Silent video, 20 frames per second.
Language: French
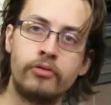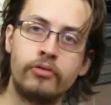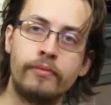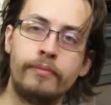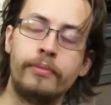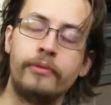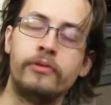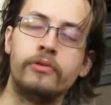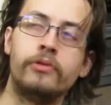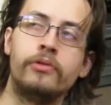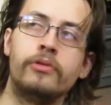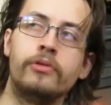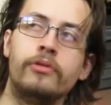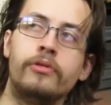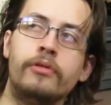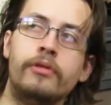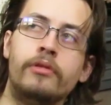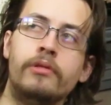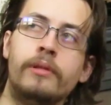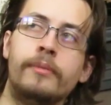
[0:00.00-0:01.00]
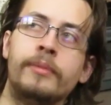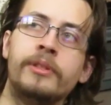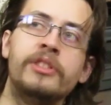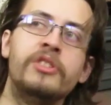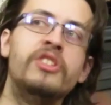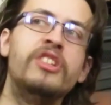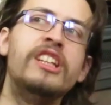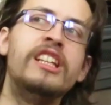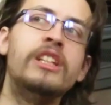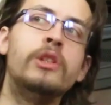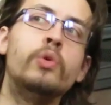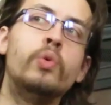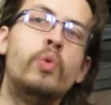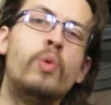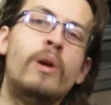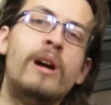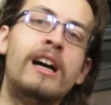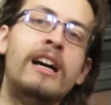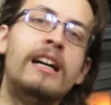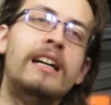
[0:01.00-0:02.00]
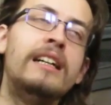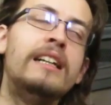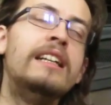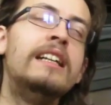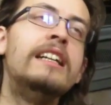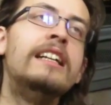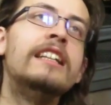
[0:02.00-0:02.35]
Je pense qu'il doit me rester 3-4